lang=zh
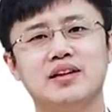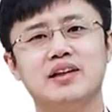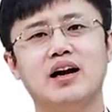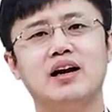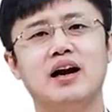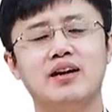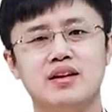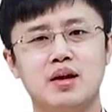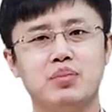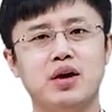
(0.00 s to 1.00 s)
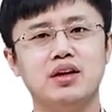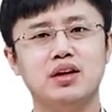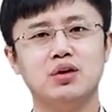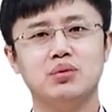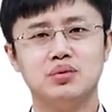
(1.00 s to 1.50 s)
然而啊，也不要
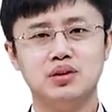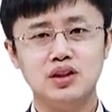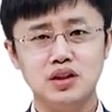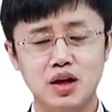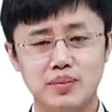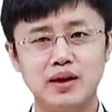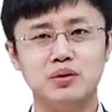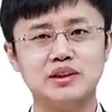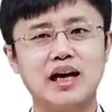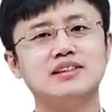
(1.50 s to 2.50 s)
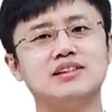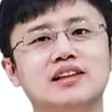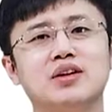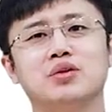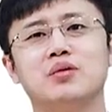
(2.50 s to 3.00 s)
遗漏特别有价
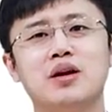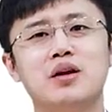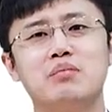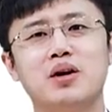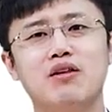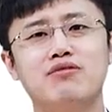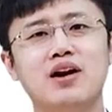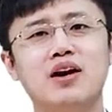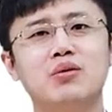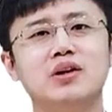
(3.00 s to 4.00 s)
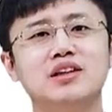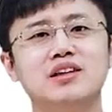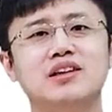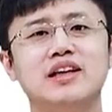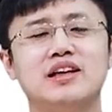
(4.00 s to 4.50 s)
内容，不要放过
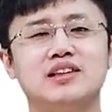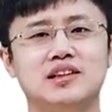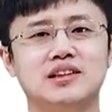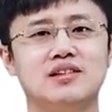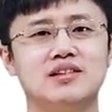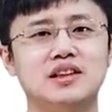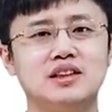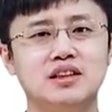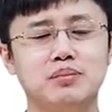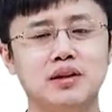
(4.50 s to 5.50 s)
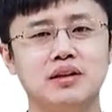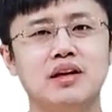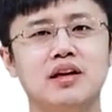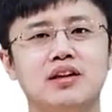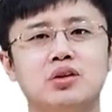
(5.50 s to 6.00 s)
任何一个呈现自己竞
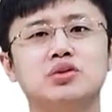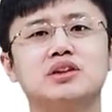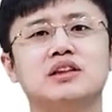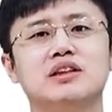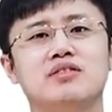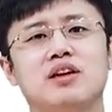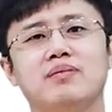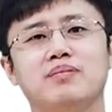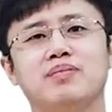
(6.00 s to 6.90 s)
聘优势的地方。